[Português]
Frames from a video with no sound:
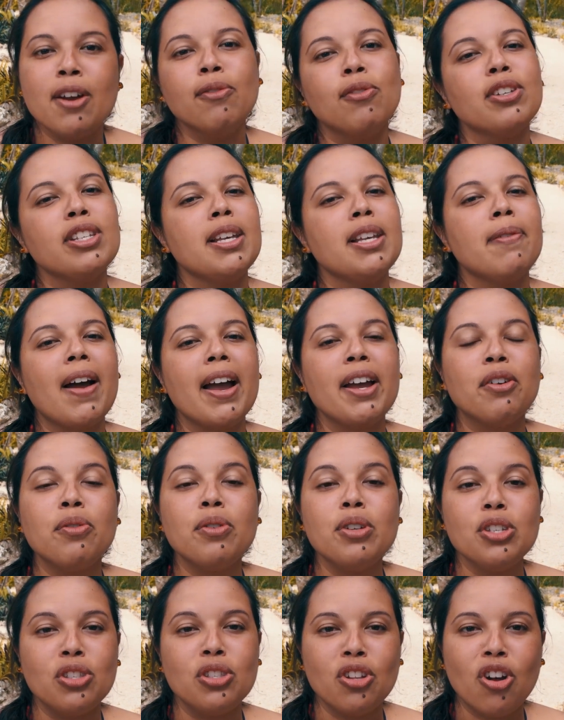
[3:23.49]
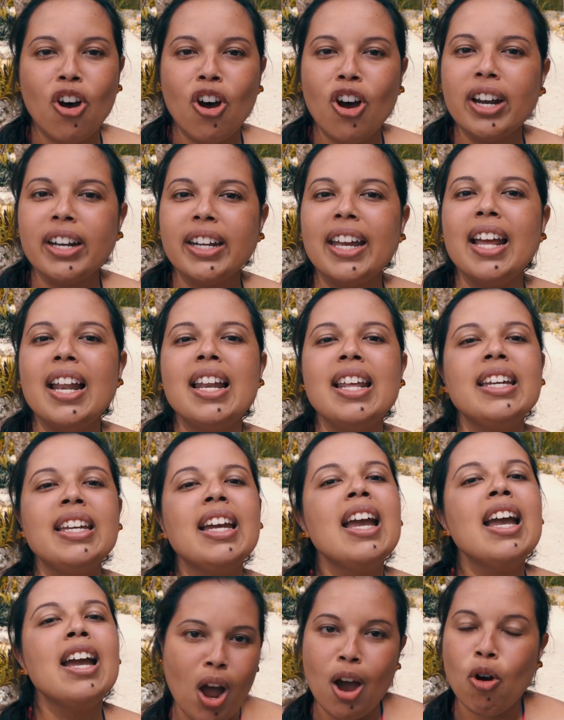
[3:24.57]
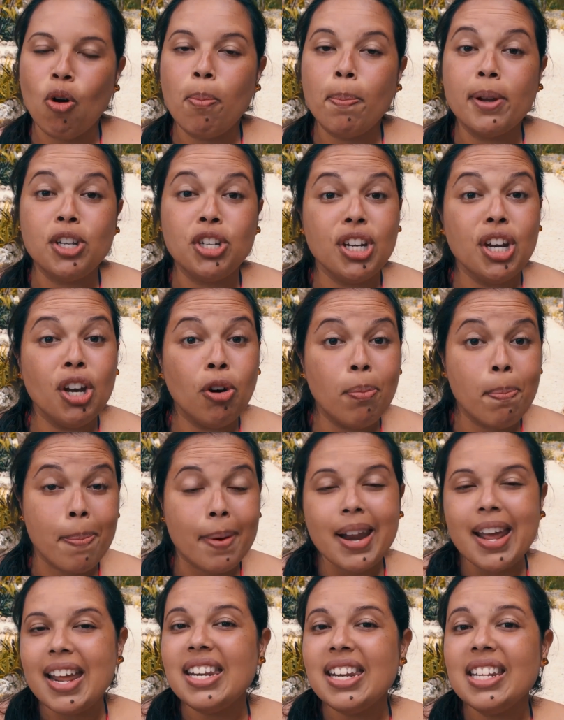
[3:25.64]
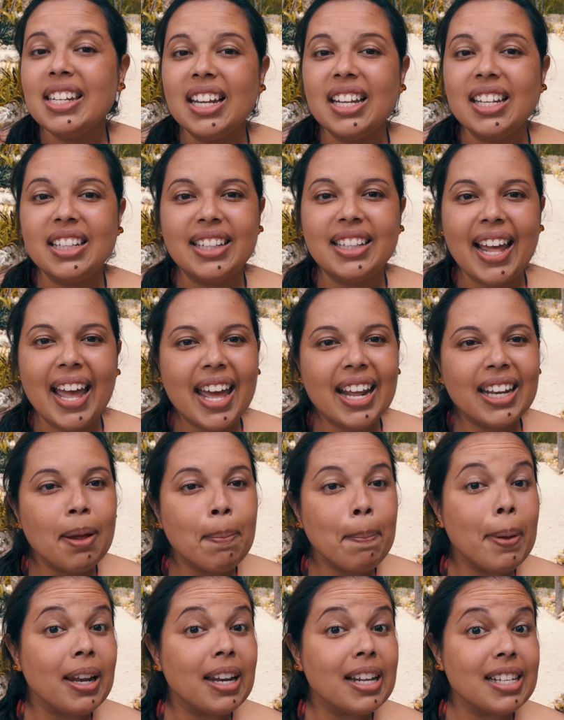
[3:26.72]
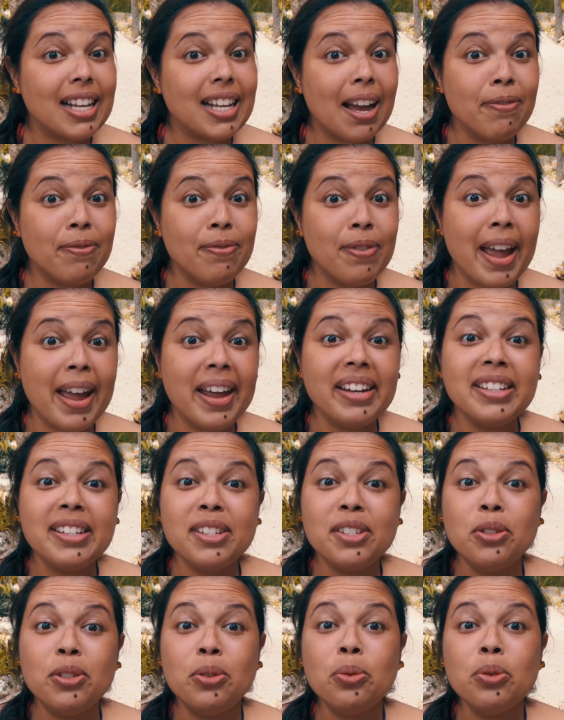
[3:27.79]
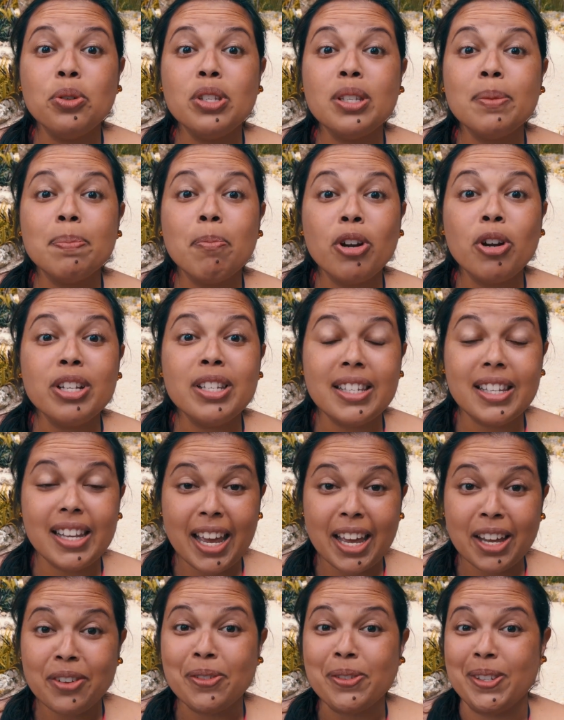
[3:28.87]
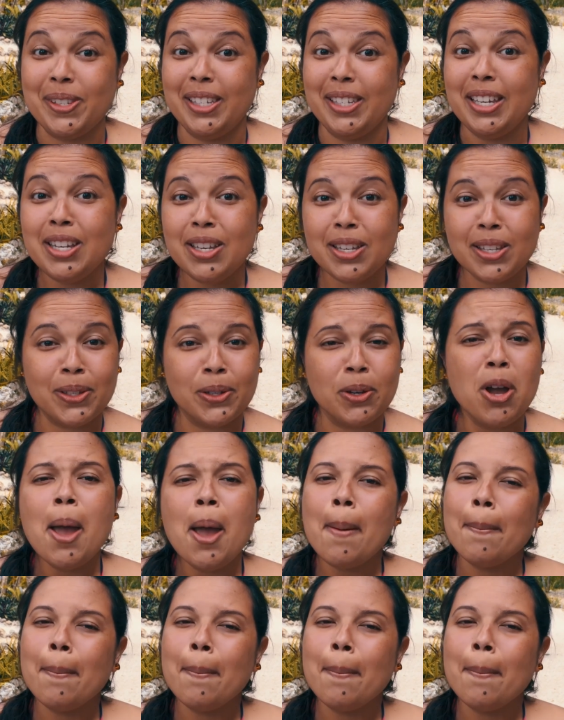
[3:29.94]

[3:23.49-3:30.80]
Você vai com snorkeling, a roupa de neoprene, lanterna pelas cavernas dos morcegos, isso.